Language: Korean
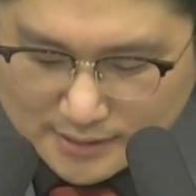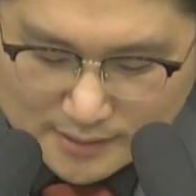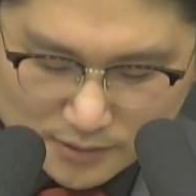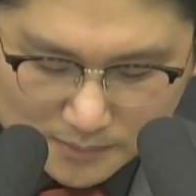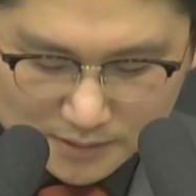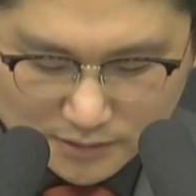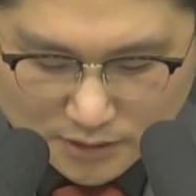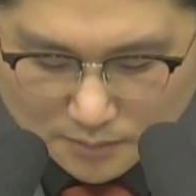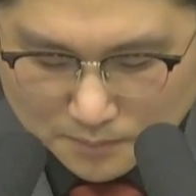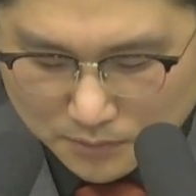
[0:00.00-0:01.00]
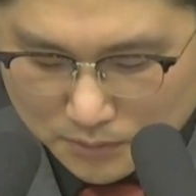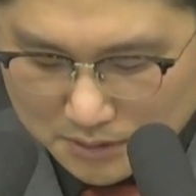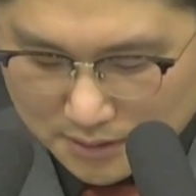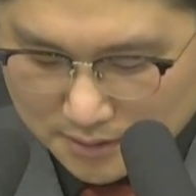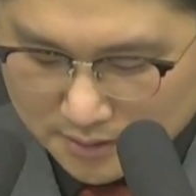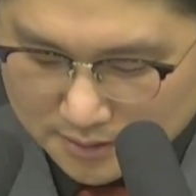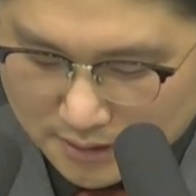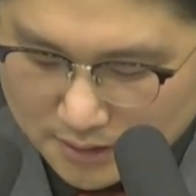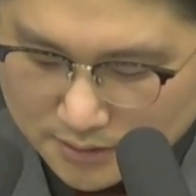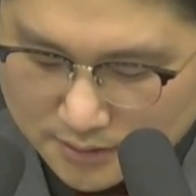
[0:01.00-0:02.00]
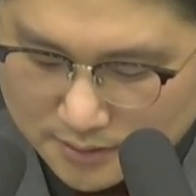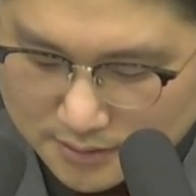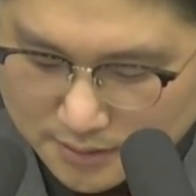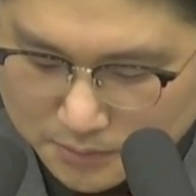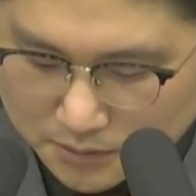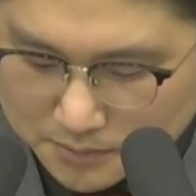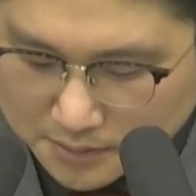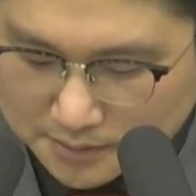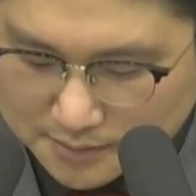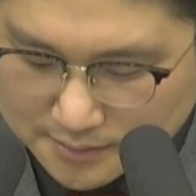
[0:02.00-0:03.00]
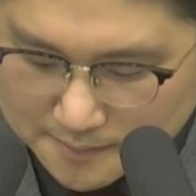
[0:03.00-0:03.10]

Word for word: 로마서 15장 4절에 보시면